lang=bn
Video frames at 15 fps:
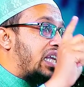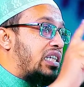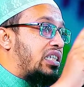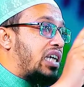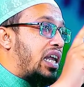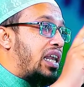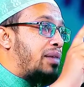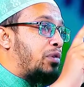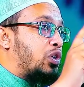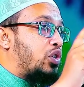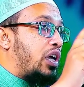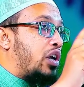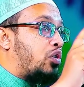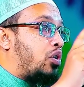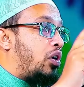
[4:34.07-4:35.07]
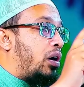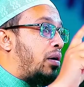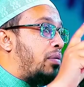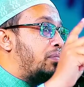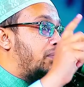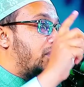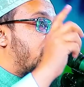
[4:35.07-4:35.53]
দাজ্জালের মতো
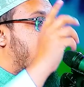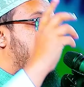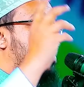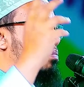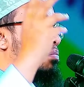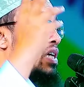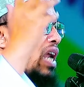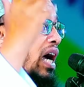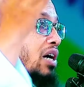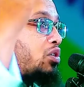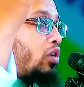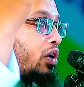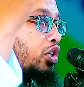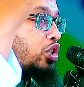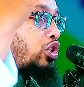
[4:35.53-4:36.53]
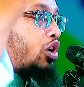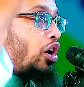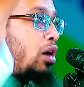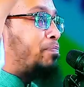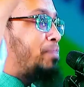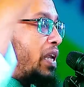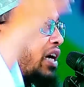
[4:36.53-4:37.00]
এরকম মিরাকল
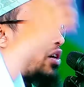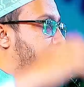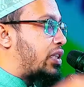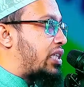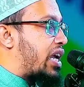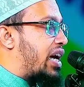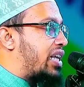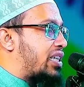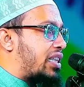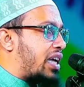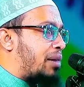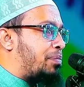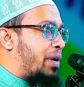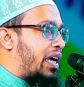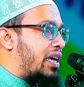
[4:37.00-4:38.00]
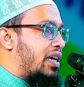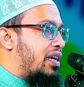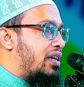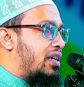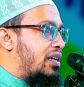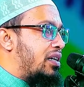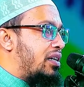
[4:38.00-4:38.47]
সব মিরাকল তার হাতে থাকবে
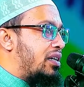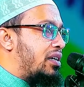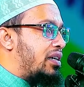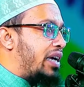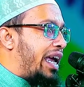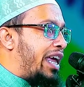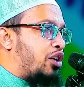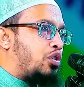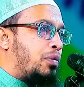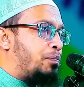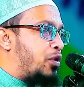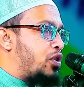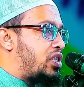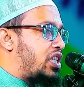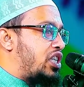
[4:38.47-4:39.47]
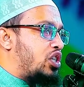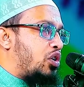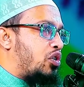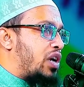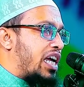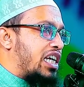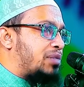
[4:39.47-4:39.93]
এরকম পরিস্থিতি
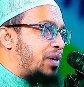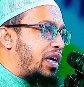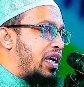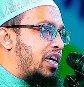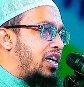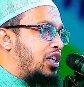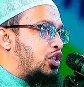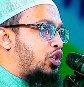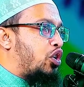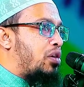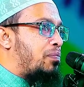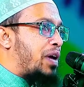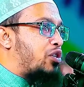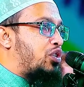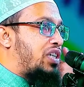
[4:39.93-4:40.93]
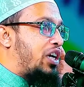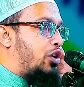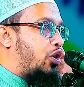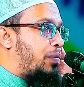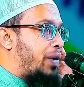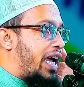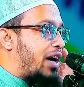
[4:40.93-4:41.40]
যখন আসবে তখন মানুষ কি
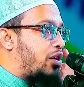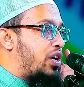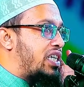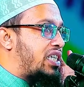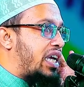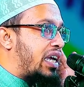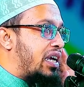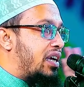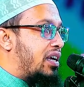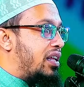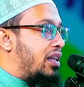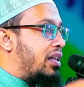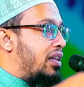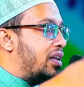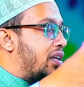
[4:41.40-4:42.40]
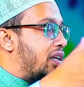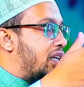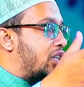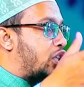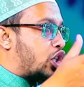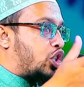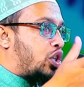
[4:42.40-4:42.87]
করবে এখন এই যে
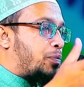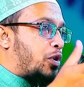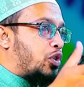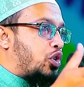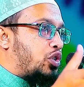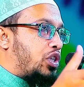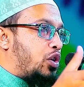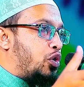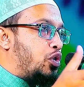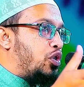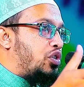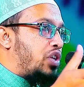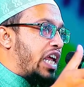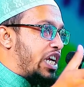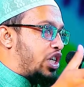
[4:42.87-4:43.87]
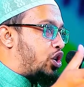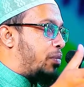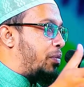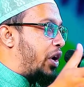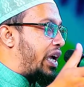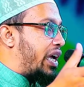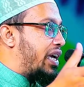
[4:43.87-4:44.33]
তথ্য প্রযুক্তির উন্নতির এই
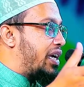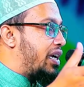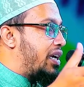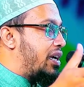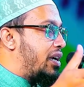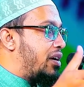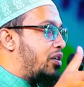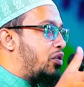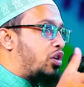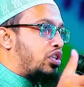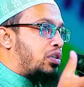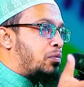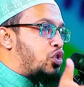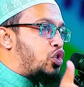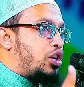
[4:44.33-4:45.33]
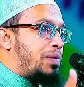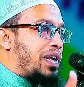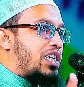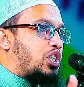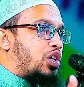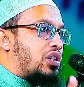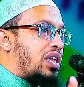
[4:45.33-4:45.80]
সময়ে কত
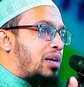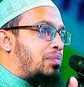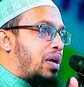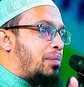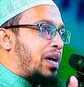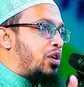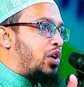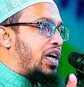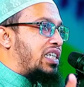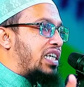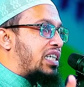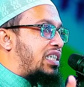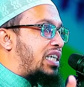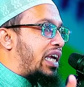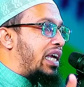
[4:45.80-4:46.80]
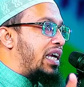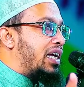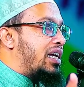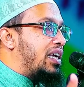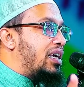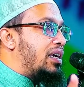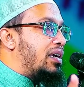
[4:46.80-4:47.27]
মুসলমানের সন্তান বেইমান হয়ে যাচ্ছে
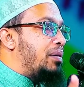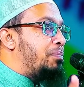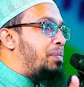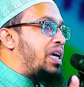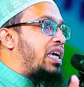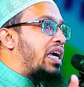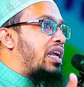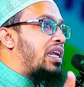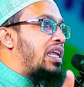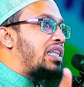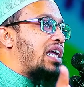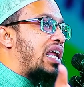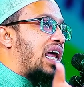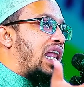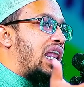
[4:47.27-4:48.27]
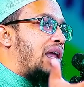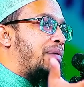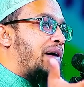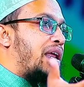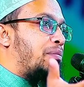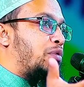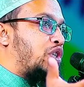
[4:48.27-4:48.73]
বিজ্ঞানরাই তারা আল্লাহ
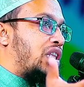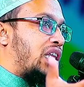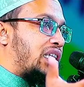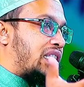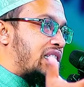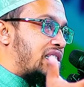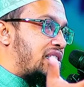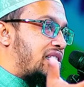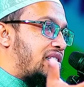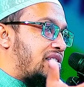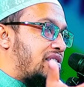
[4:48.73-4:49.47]
বানায় বসে থাকতেছে